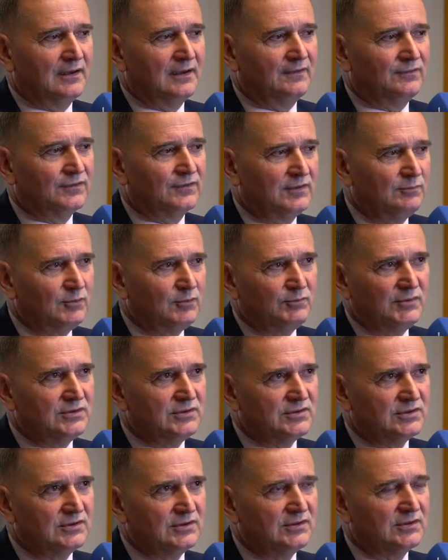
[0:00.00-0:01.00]
W tym
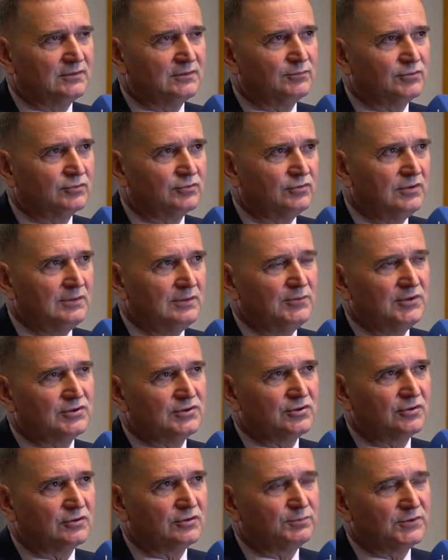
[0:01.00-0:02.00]
momencie budujemy
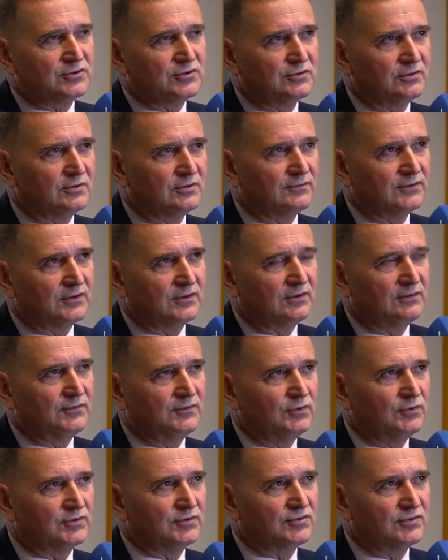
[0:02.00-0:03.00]
ciąg
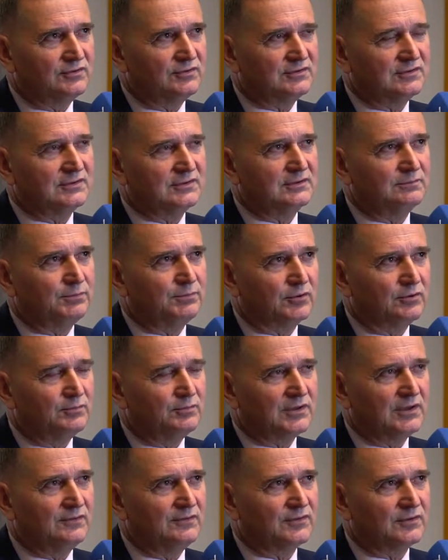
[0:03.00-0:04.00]
pieszo-rowerowy łączący
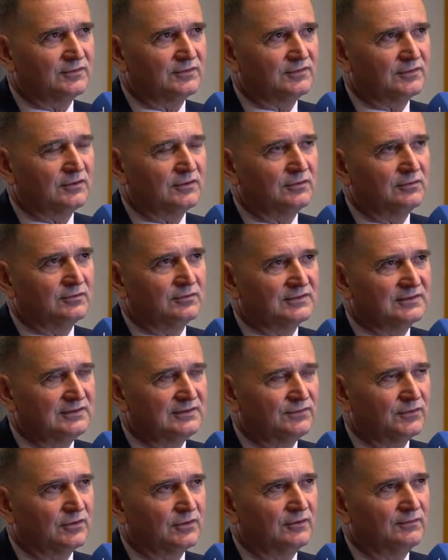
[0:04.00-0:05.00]
Porąbkę Iwkowską z
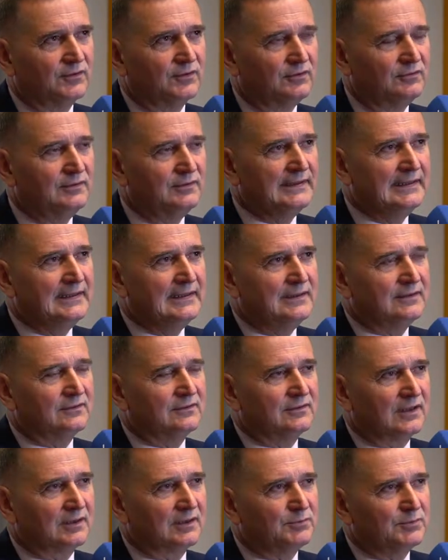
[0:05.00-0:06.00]
Liwkową
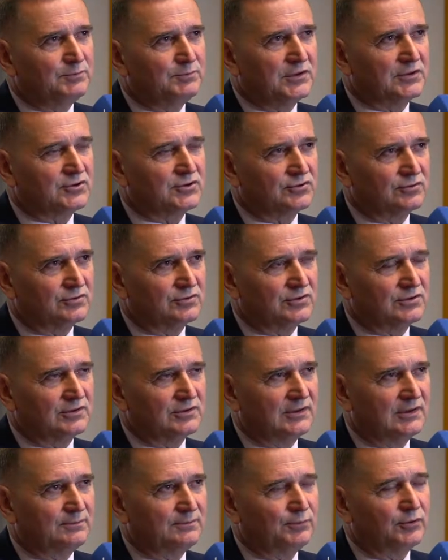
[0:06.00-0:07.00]
jakby pierwszy
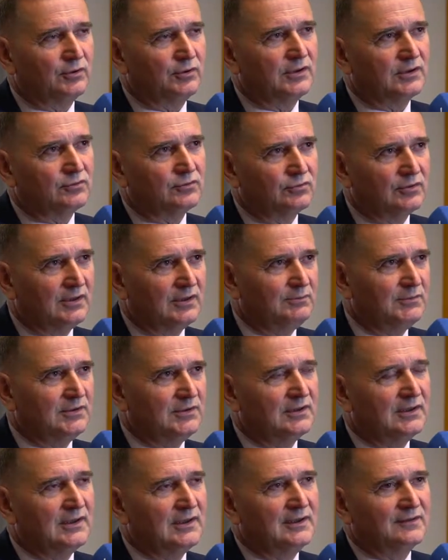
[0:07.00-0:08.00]
odcinek.
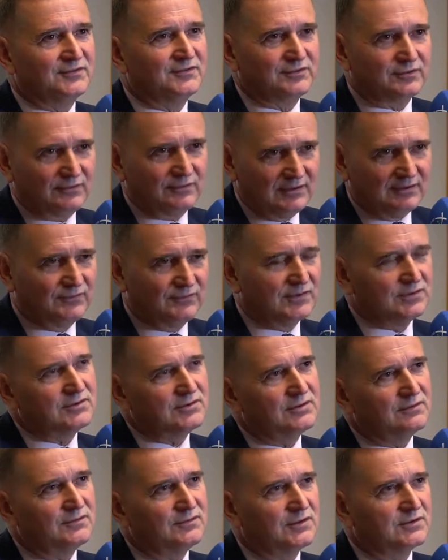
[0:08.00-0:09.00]
Projektujemy w stronę
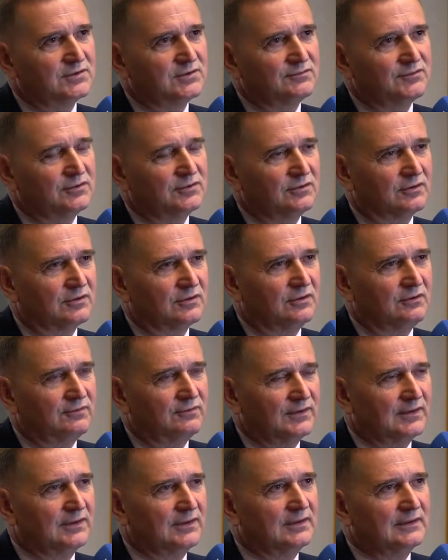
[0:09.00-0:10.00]
właśnie wieży
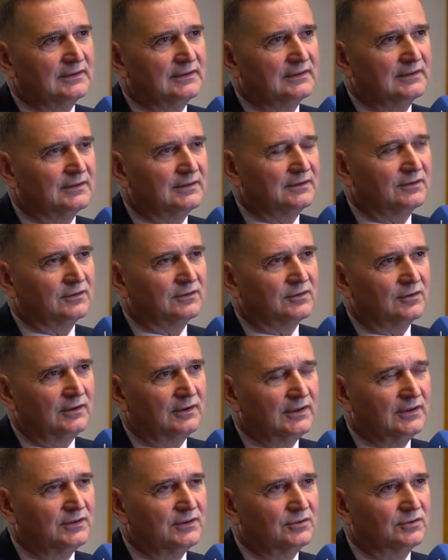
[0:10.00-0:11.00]
widokowej y,
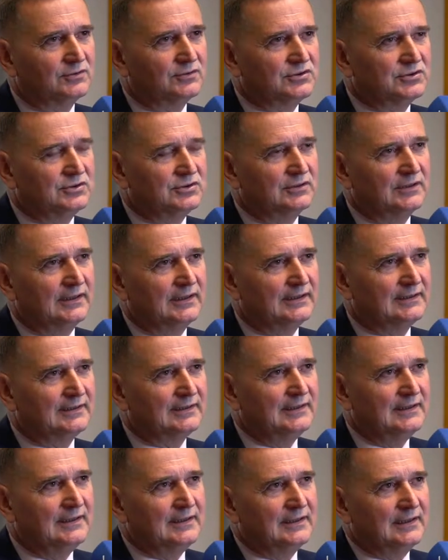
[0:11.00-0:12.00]
kolejny odcinek,
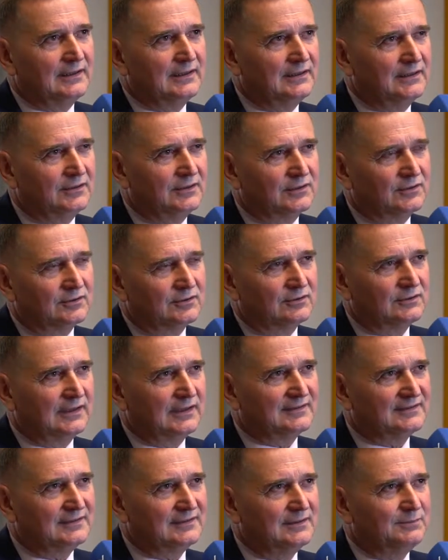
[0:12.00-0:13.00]
i
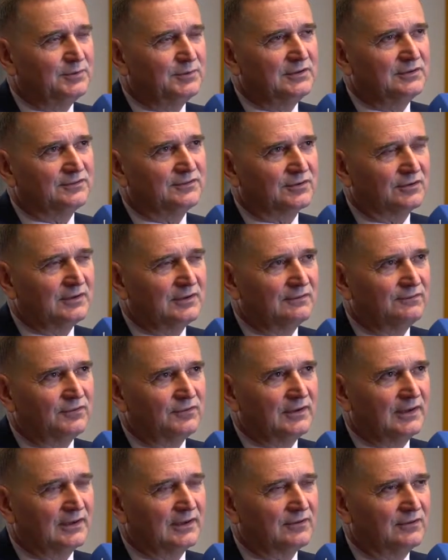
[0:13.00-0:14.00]
następny stronę
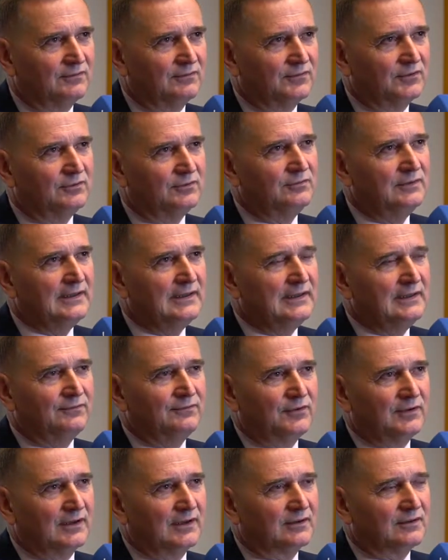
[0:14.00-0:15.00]
wojakową,
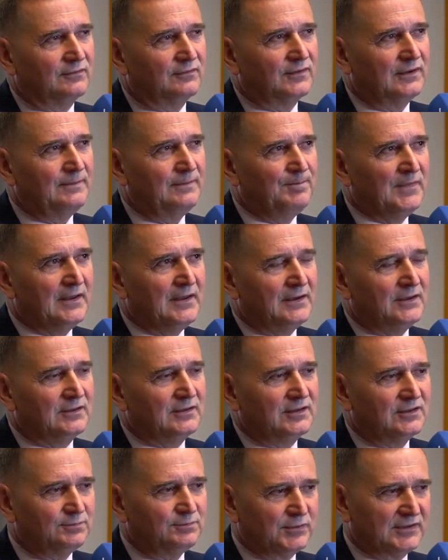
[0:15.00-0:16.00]
wojakowej i
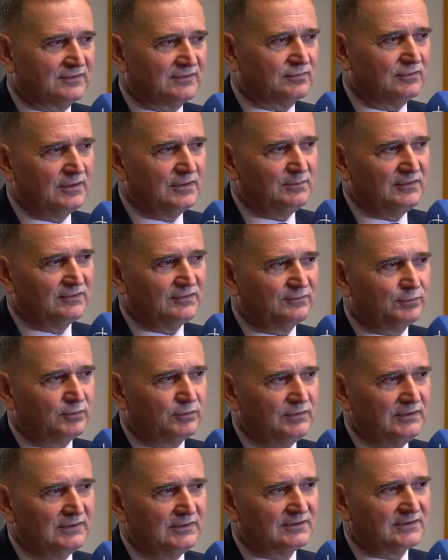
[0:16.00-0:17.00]
też pracujemy
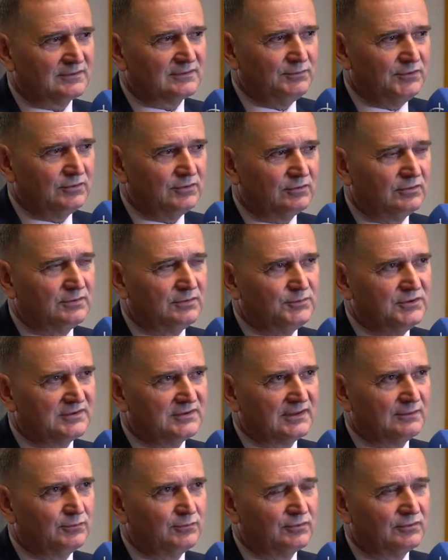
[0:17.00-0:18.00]
wspólnie z gminą
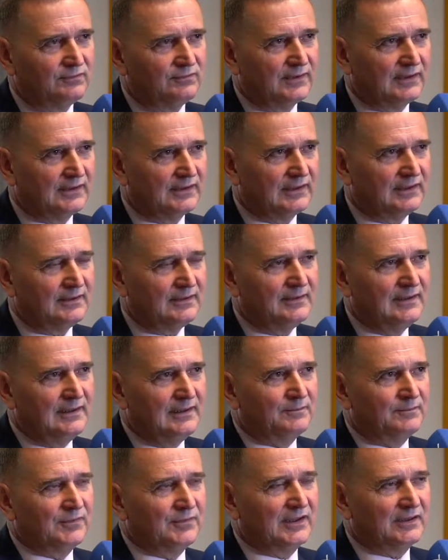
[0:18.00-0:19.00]
Lipnica Morowana
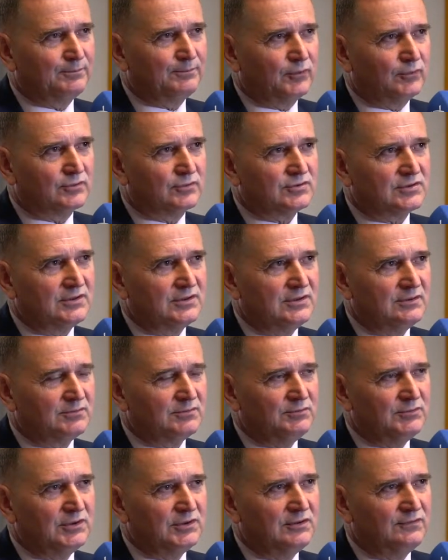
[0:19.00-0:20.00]
nad połączeniem
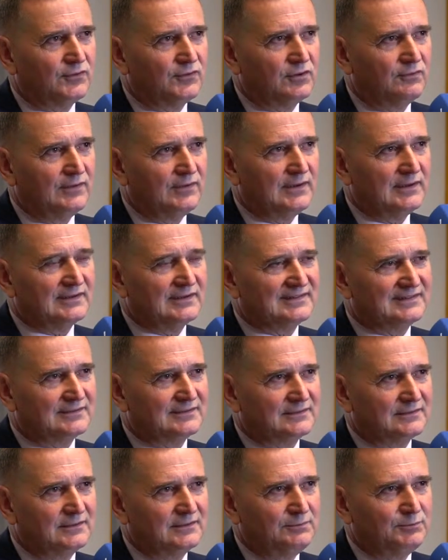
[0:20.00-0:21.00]
gminy Iwkowa
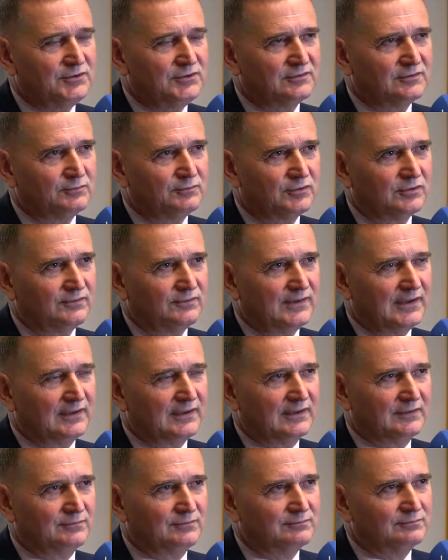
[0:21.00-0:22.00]
z Lipnicą
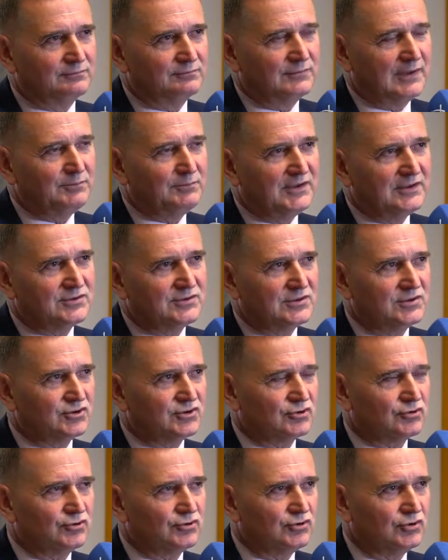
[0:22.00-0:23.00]
Morowana. Mam nadzieję,
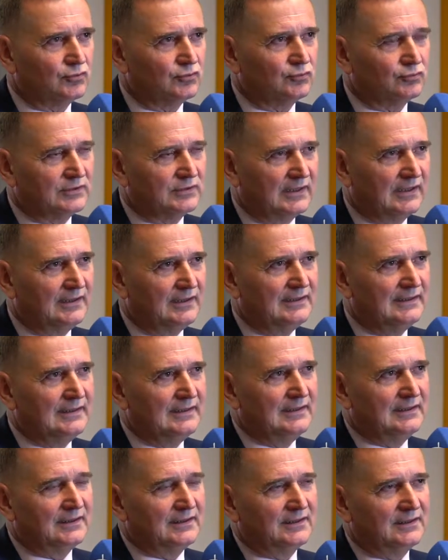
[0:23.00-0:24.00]
że to się uda.
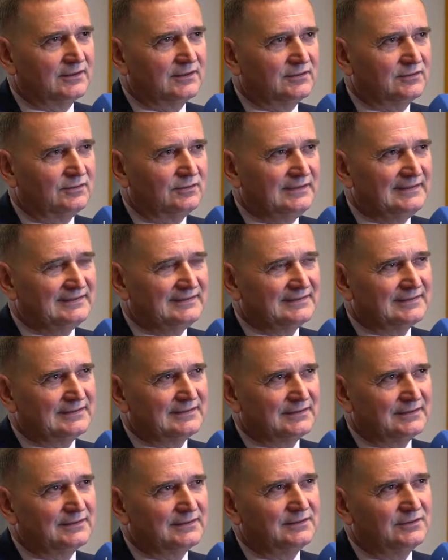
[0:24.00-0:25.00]
E, to
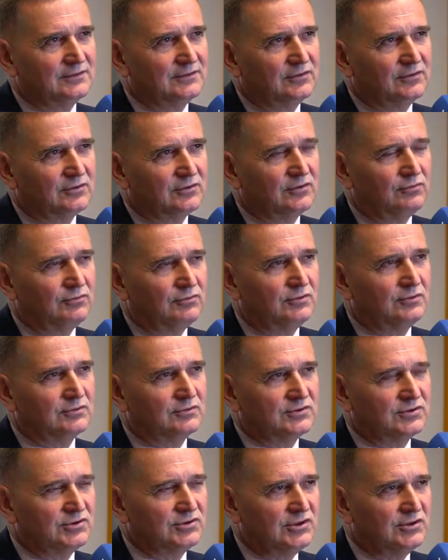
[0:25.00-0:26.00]
jest e, około
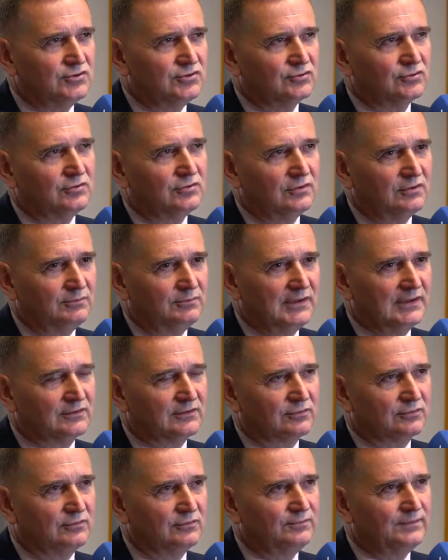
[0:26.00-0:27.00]
10
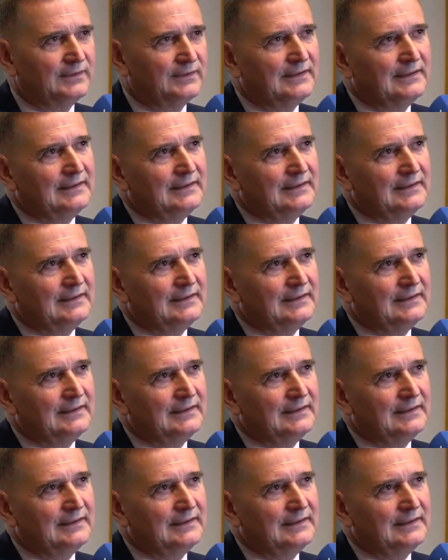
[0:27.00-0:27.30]
kilometrów.